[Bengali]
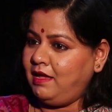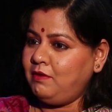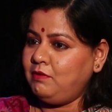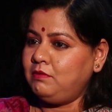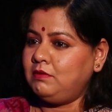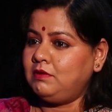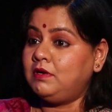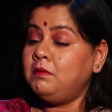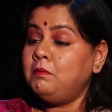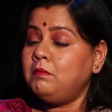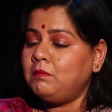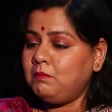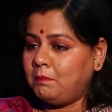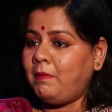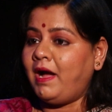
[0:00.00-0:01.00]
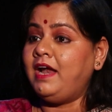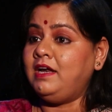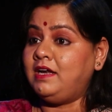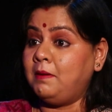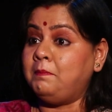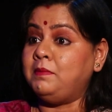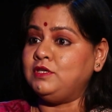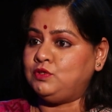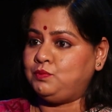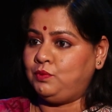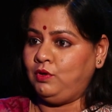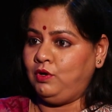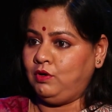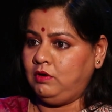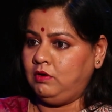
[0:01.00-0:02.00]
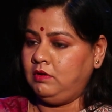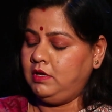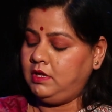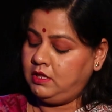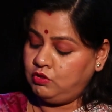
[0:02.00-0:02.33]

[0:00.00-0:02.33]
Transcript: এবং মাইন্ডটা পিসফুল হলো